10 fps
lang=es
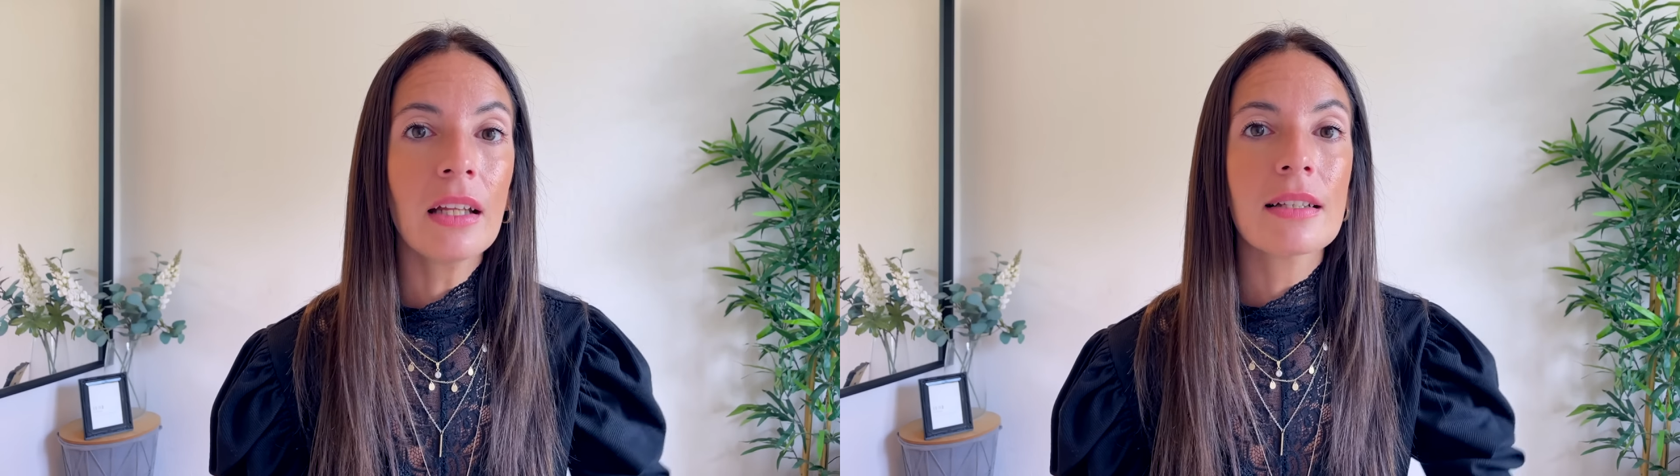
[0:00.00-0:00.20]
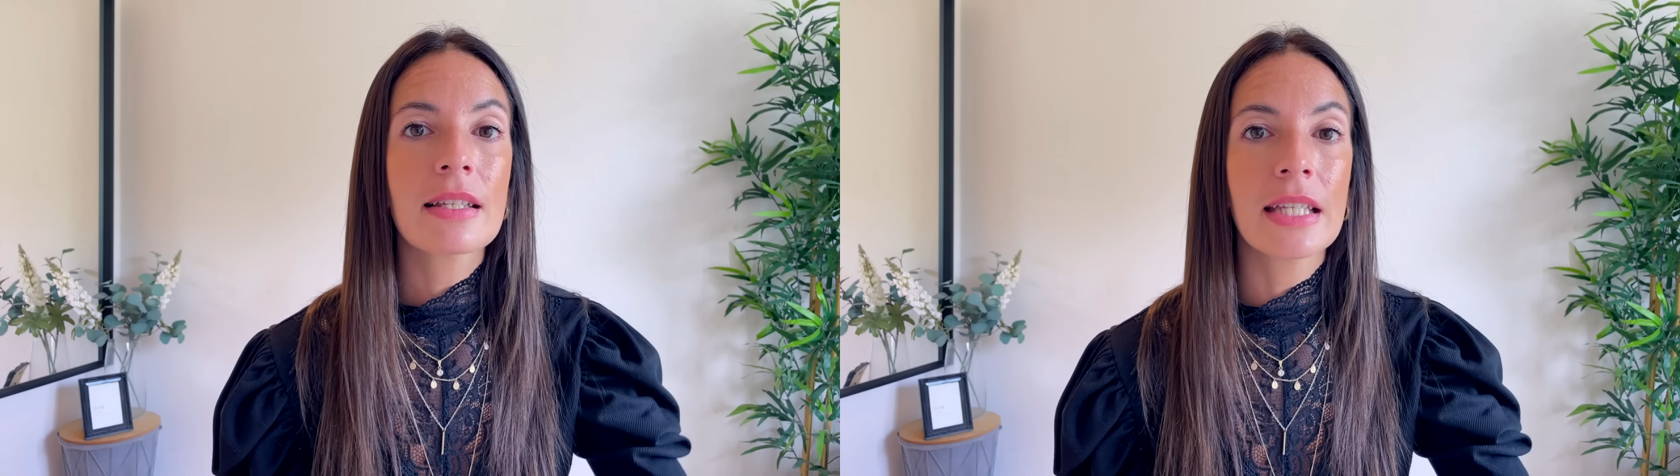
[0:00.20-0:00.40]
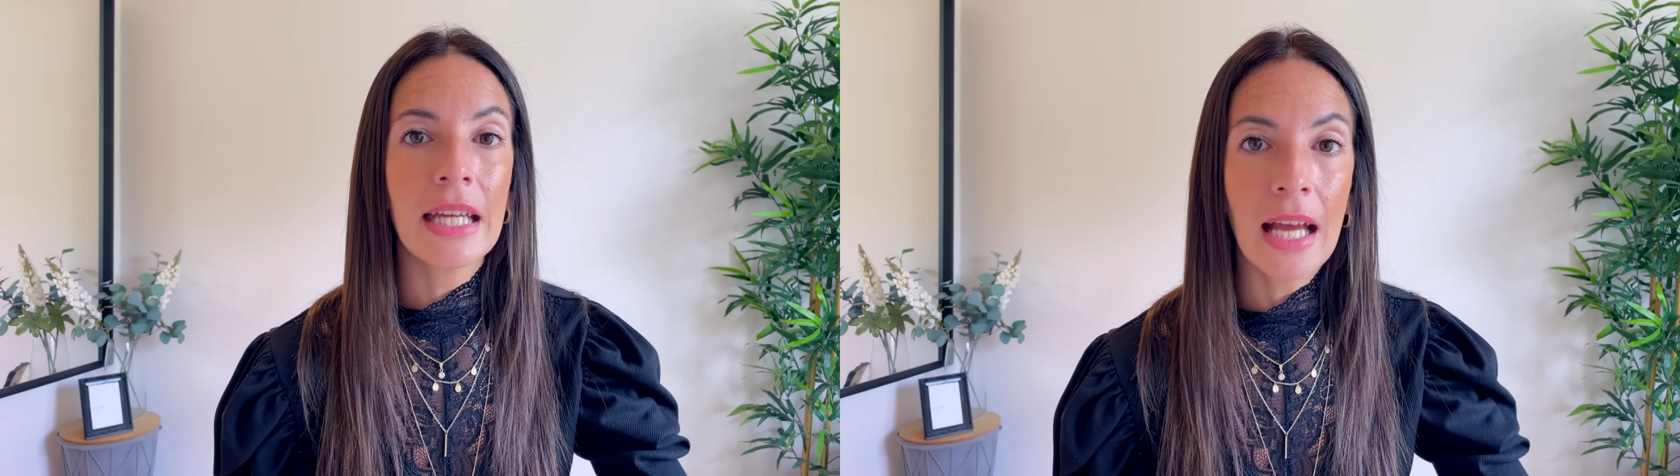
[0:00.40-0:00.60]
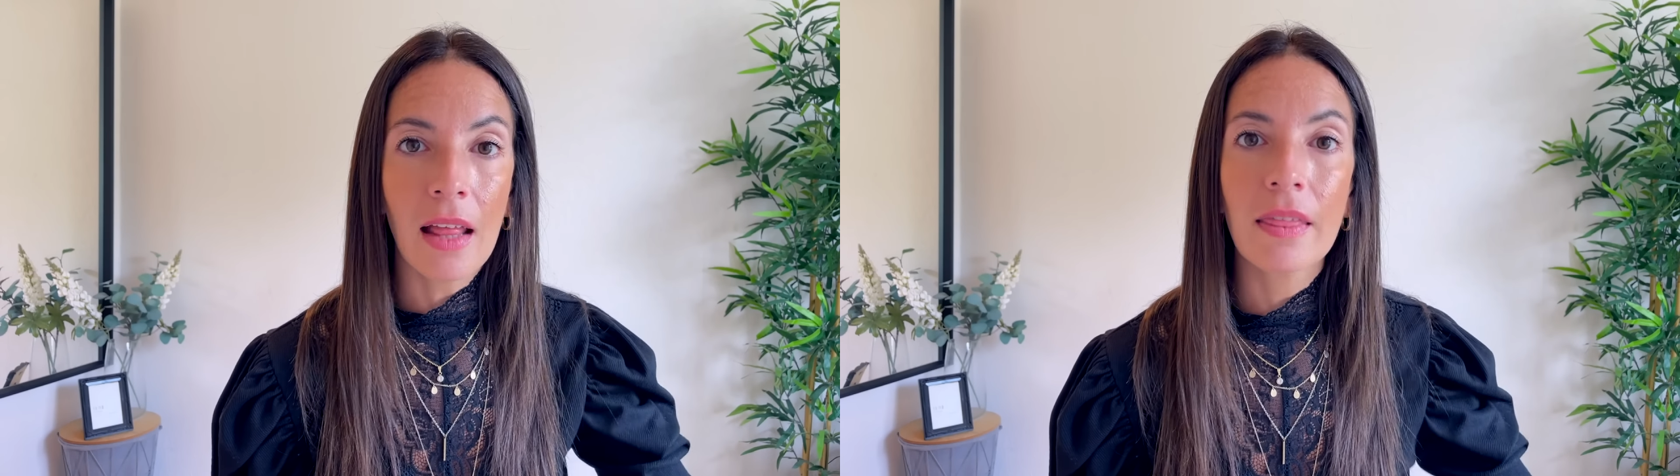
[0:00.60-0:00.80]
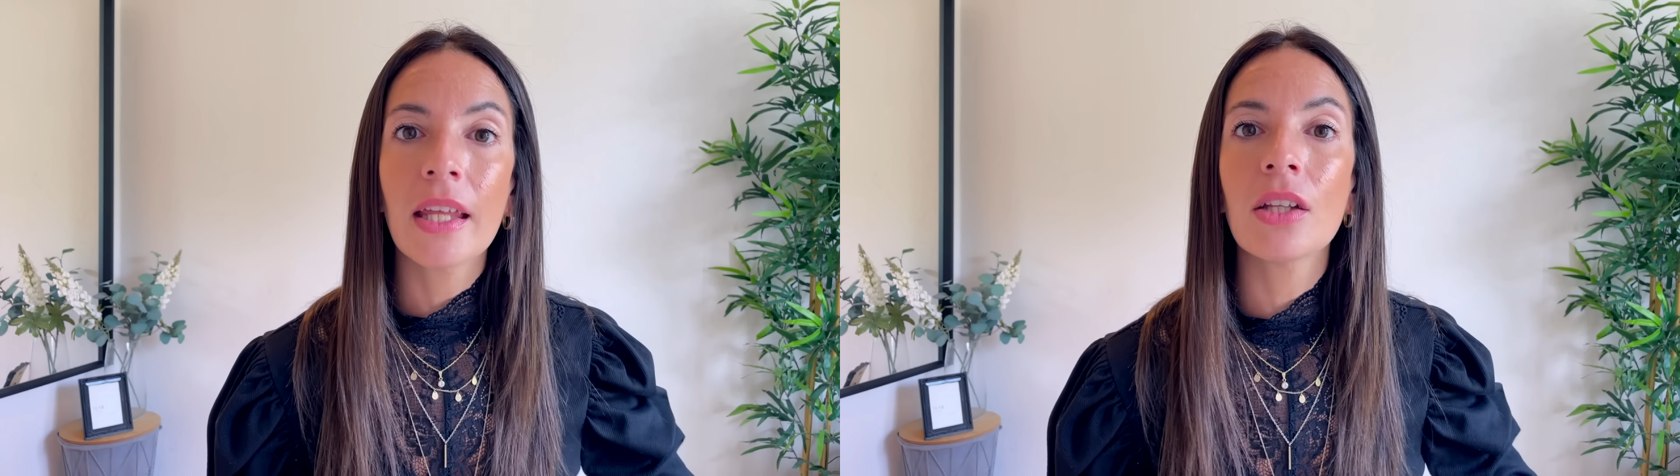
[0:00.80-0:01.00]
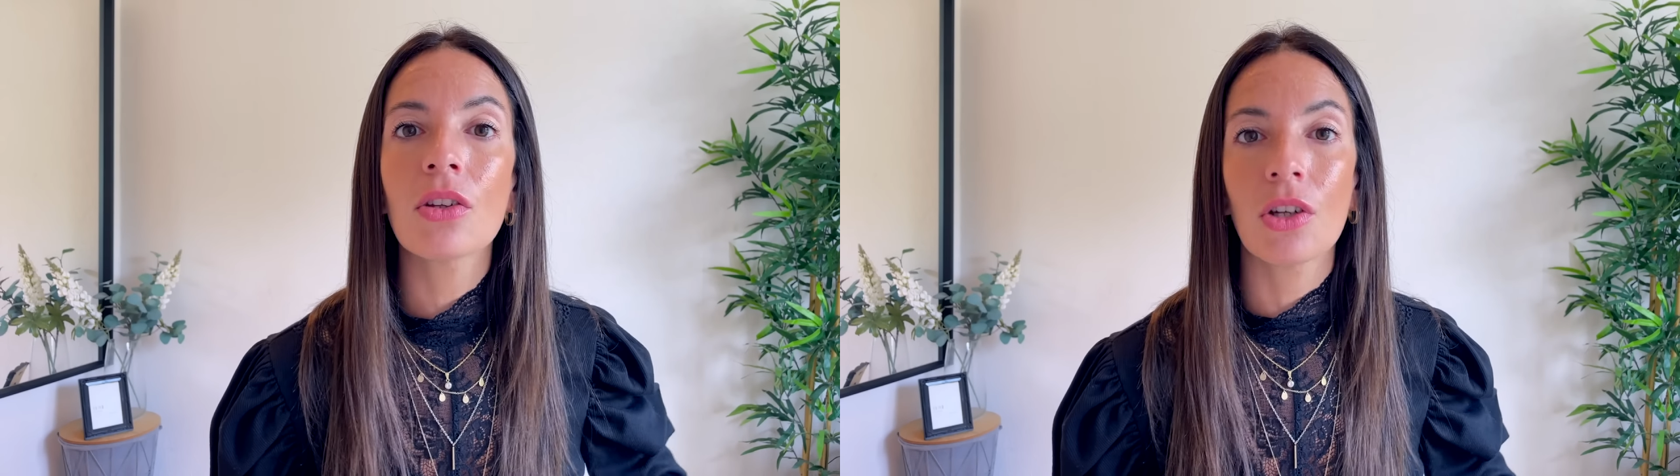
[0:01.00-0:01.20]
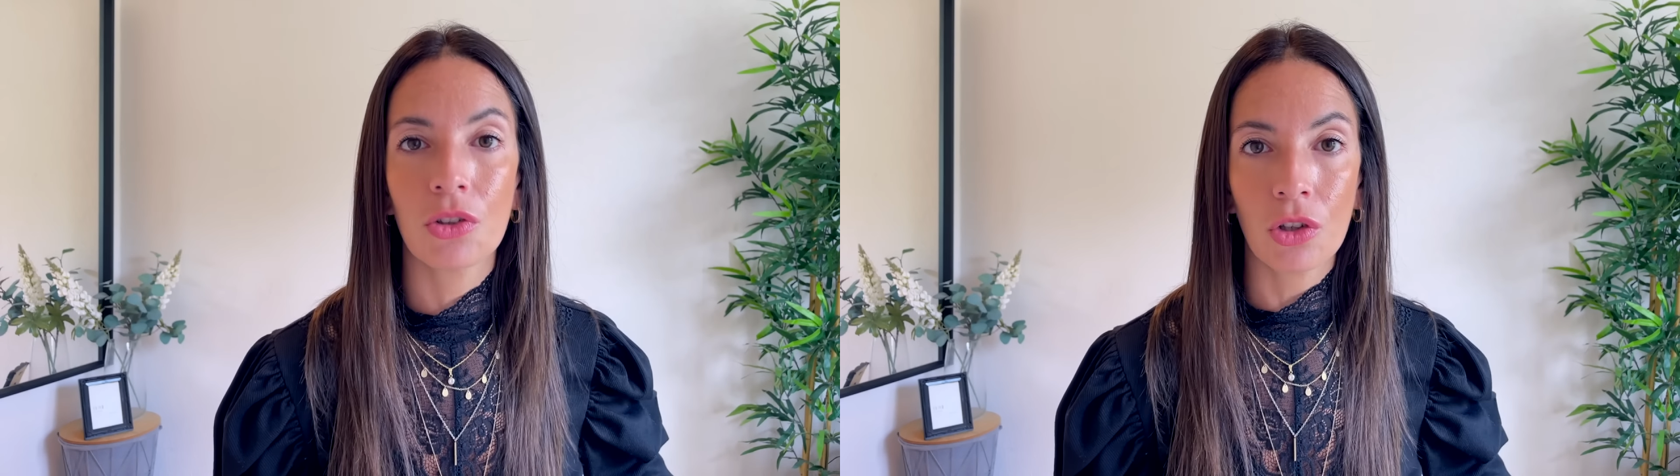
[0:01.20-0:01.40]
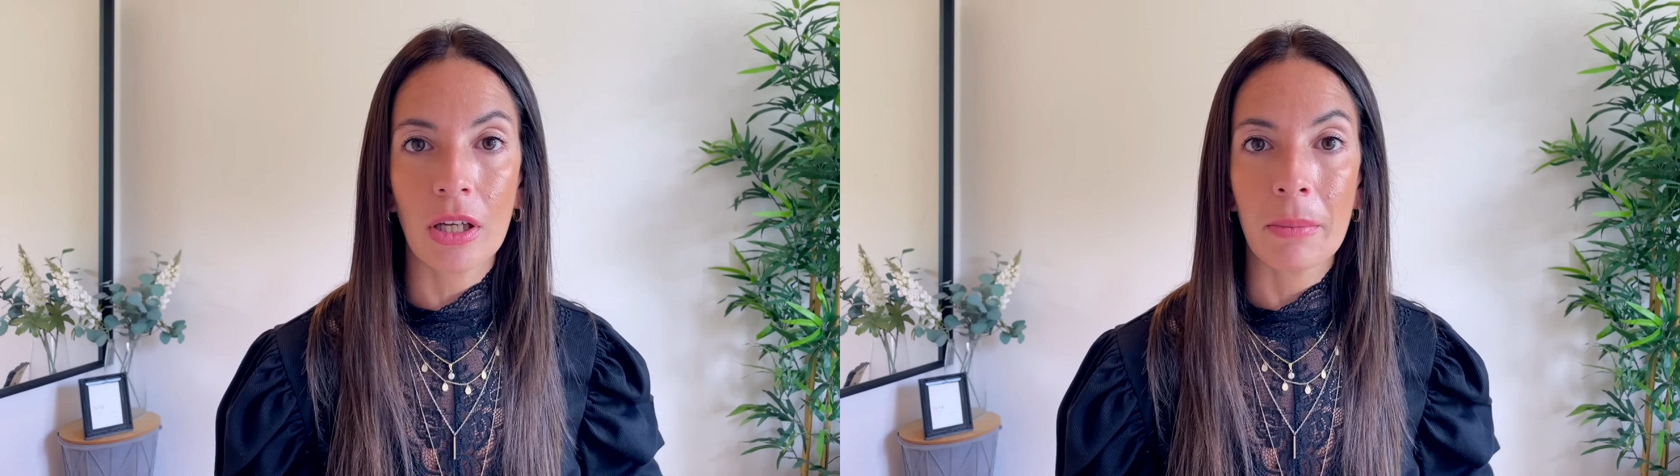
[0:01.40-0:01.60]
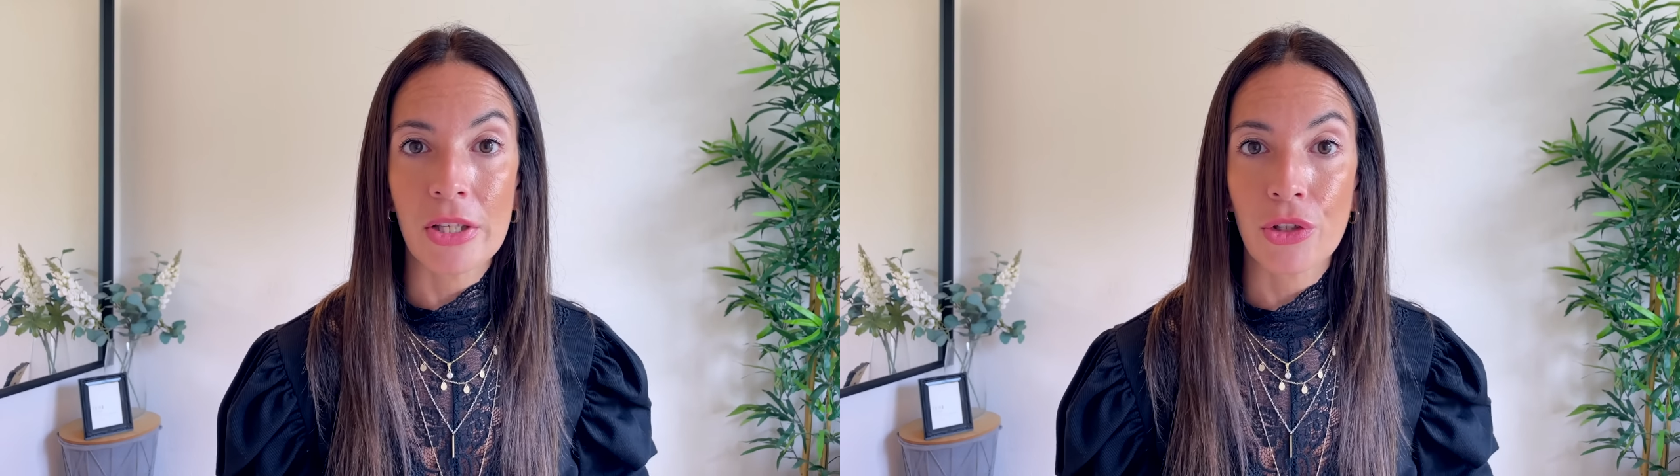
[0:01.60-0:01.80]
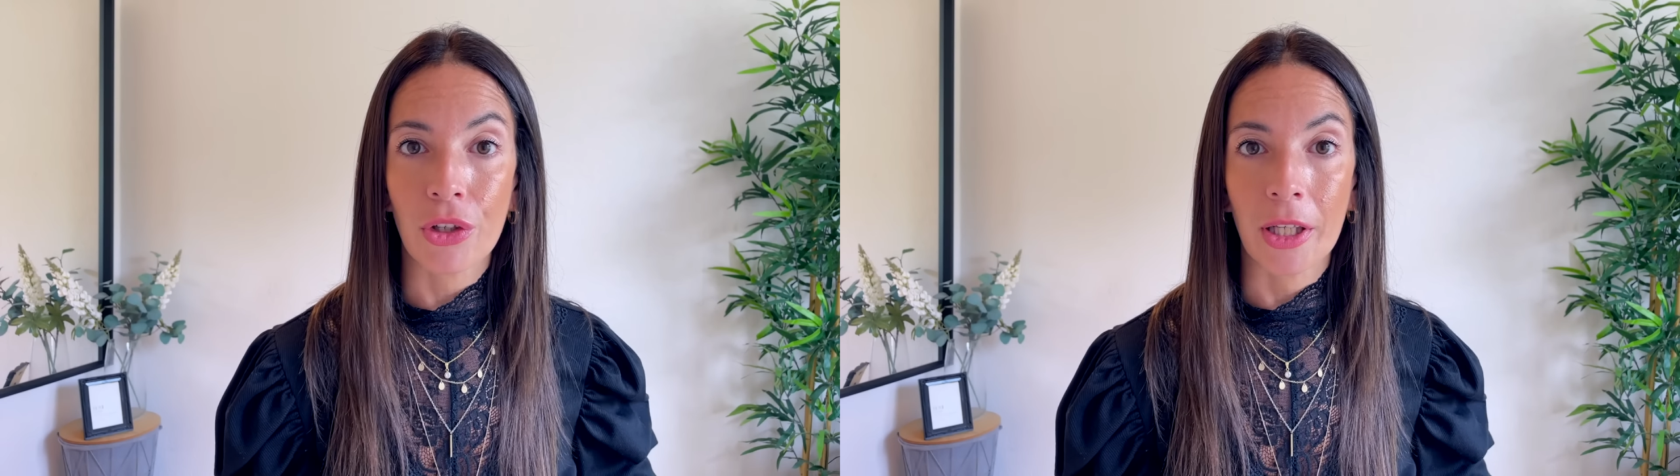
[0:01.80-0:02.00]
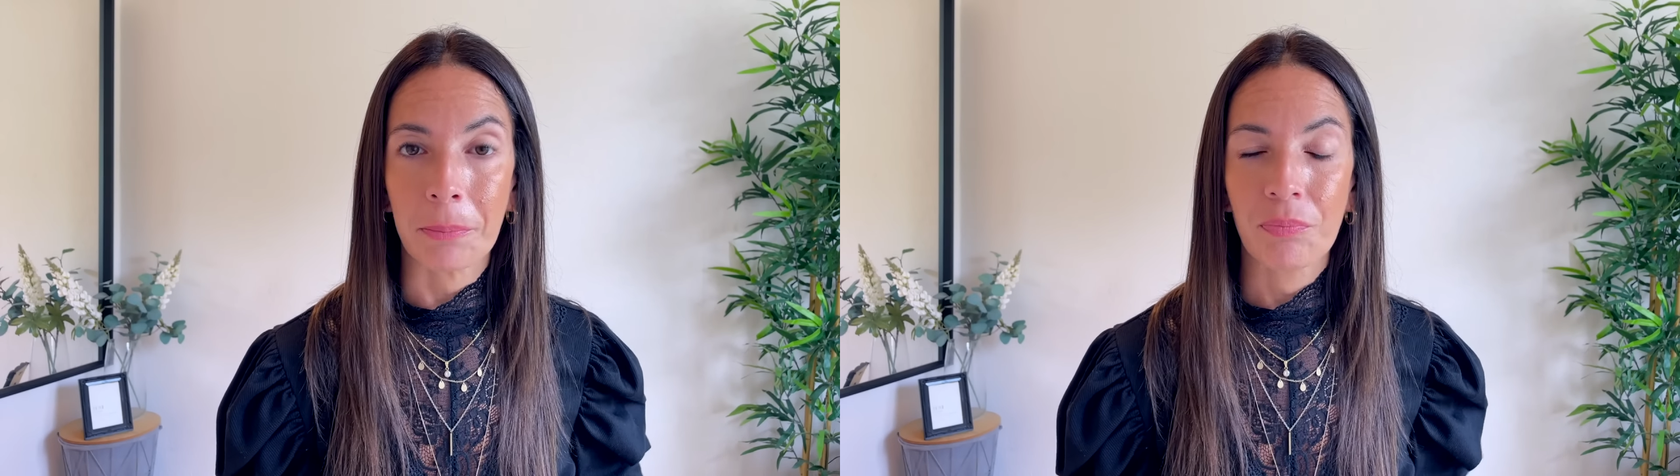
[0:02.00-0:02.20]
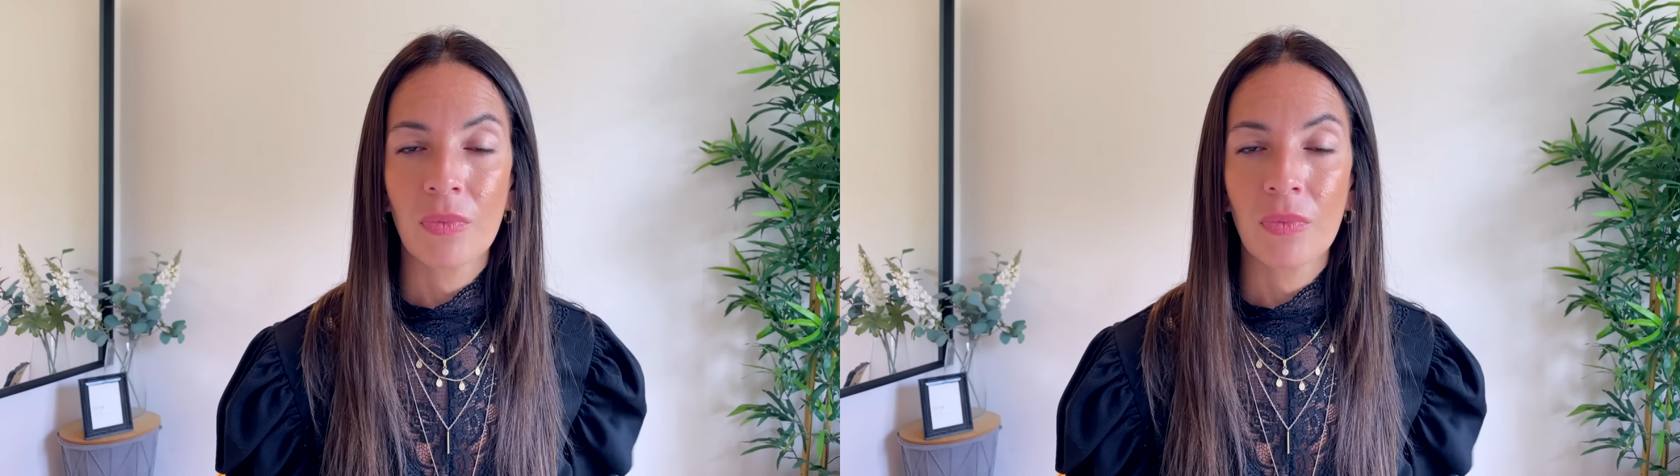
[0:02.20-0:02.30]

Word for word: sea dentro de estos que mencioné.